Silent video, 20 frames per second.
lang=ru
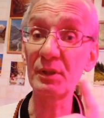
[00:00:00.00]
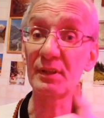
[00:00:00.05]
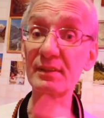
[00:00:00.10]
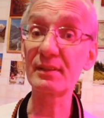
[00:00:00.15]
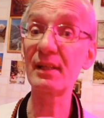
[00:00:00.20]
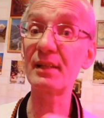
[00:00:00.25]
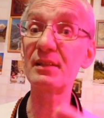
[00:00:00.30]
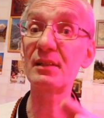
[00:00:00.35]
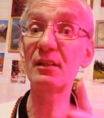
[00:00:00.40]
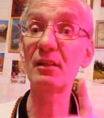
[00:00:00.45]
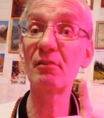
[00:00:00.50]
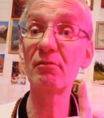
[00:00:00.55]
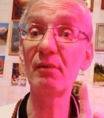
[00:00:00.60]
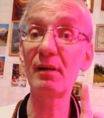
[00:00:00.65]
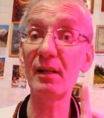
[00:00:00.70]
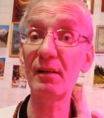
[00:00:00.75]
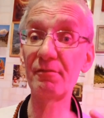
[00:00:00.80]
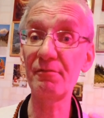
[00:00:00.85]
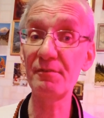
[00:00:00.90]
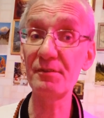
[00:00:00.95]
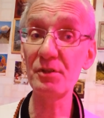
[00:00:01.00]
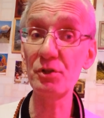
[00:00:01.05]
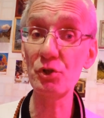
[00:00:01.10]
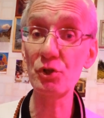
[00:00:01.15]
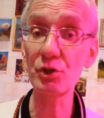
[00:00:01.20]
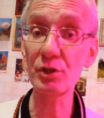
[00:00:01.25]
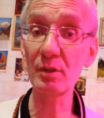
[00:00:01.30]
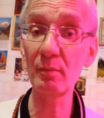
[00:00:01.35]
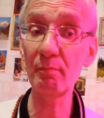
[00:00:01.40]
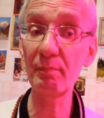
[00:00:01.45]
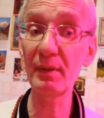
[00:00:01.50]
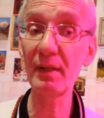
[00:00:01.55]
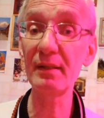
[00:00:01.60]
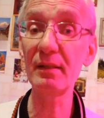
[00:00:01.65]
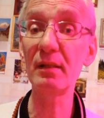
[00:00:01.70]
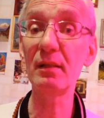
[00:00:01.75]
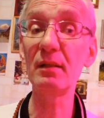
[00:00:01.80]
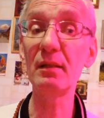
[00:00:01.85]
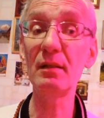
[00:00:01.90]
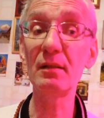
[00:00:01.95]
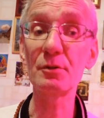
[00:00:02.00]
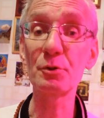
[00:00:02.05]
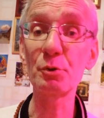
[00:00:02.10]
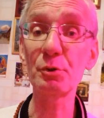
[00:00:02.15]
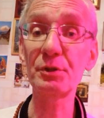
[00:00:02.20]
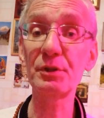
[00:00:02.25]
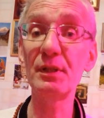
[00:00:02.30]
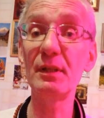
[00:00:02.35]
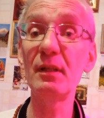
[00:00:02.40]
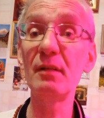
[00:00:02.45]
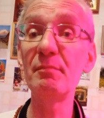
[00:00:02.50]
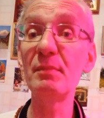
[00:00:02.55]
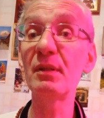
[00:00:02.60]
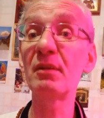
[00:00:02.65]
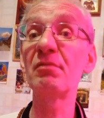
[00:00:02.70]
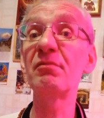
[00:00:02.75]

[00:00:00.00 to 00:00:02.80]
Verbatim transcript: кстати говоря, в физическом плане и жесткий элемент